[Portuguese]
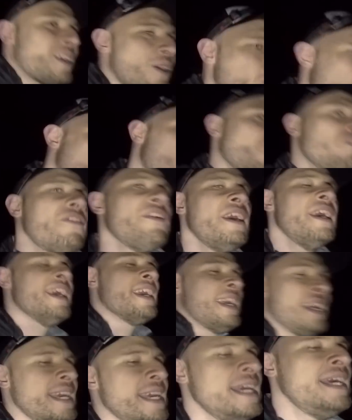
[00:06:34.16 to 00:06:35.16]
houve
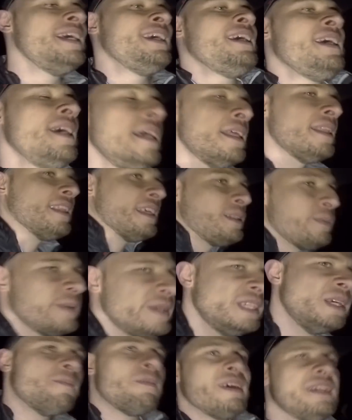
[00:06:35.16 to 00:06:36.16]
das
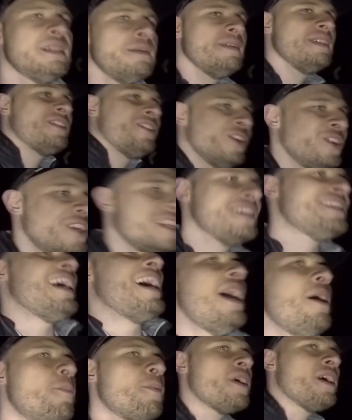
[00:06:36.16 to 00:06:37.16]
principais emissoras da
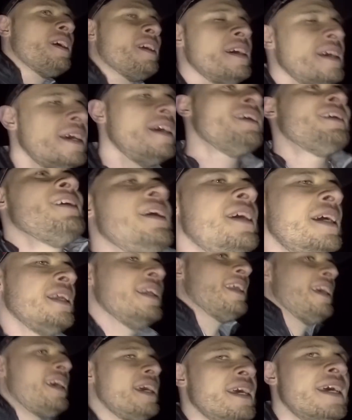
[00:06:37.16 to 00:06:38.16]
época,
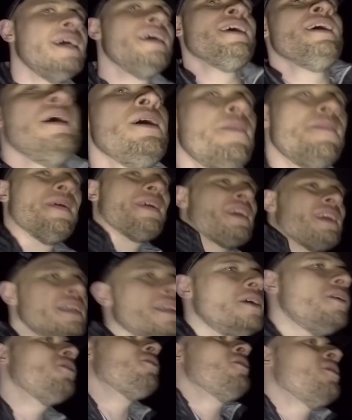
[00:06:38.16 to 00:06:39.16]
né? Para que
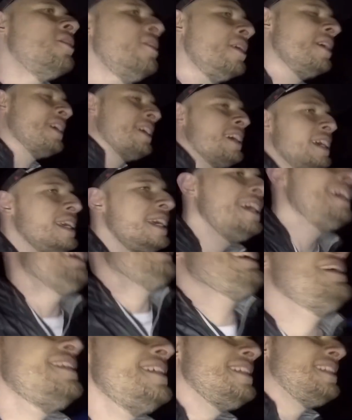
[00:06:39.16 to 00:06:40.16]
não
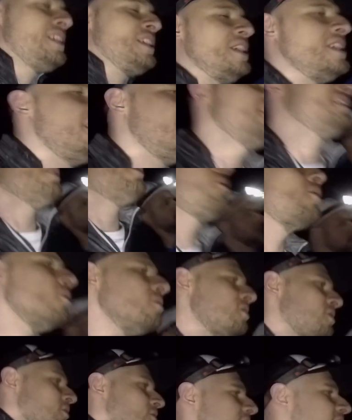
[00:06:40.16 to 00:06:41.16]
existisse, não
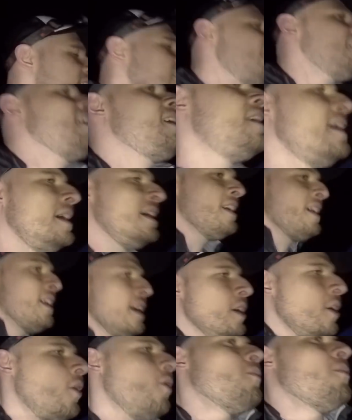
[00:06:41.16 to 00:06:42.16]
construísse Nada.
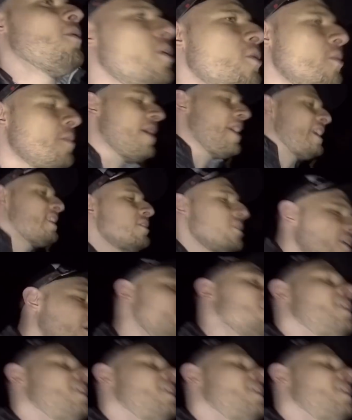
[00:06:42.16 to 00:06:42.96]
um né? monumento